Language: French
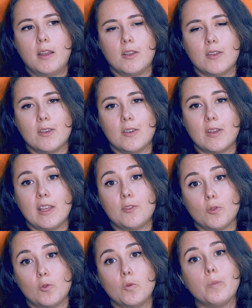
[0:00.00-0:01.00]
Euh, et
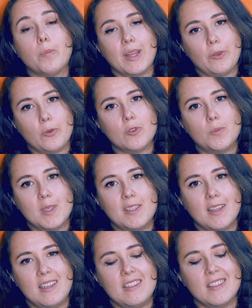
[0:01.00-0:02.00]
surtout pas trop
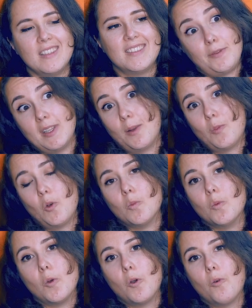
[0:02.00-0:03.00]
spécialisée. Finalement, au
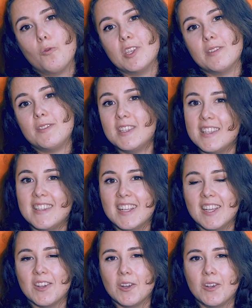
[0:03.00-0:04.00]
moment où j'ai visité
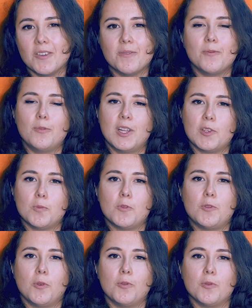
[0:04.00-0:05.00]
l'école, où là je me
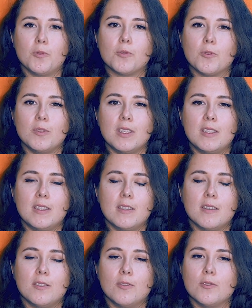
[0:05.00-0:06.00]
suis rendu compte qu'on
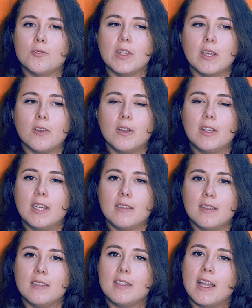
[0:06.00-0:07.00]
était euh, dans une école qui
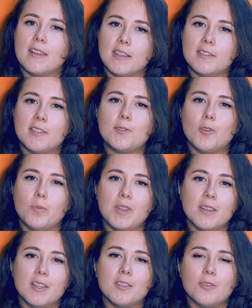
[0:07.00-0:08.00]
était très axée sur le
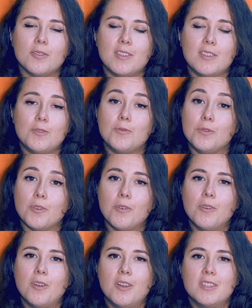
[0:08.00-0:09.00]
bien-être des étudiants,
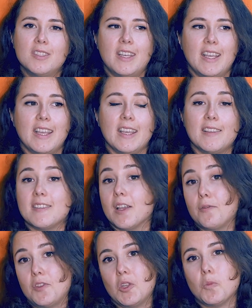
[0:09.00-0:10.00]
et ça
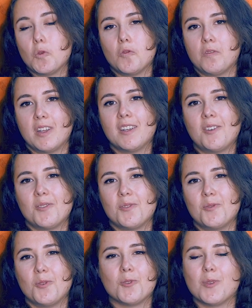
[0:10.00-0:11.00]
a fini de me convaincre
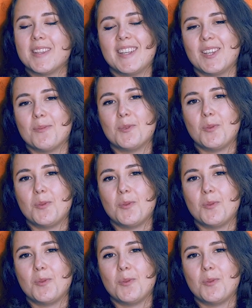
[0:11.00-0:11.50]
euh, de rejoindre Télécom